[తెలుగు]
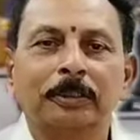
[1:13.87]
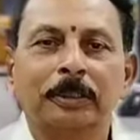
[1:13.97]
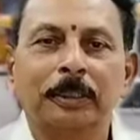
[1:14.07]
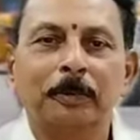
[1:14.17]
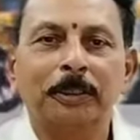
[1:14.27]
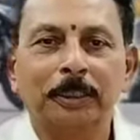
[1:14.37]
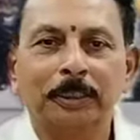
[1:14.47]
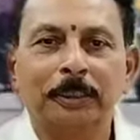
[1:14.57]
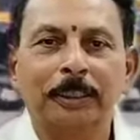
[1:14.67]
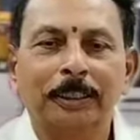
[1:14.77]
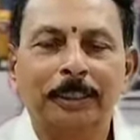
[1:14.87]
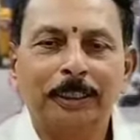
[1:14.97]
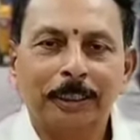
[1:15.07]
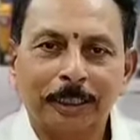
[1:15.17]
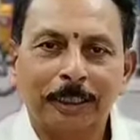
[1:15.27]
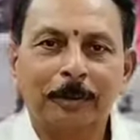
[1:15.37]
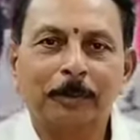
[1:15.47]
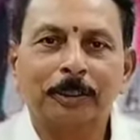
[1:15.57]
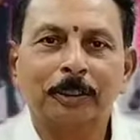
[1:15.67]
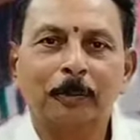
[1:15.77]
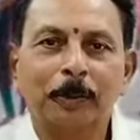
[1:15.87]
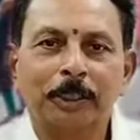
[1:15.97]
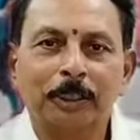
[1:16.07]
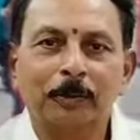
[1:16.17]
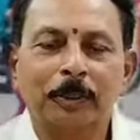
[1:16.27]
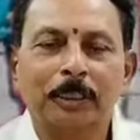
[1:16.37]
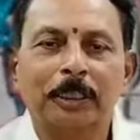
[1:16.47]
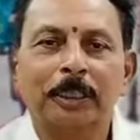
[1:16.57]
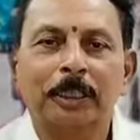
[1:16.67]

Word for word: తీరుతున్నారు ఇంకా చిన్నపిల్లలు వృద్ధులు బయటకు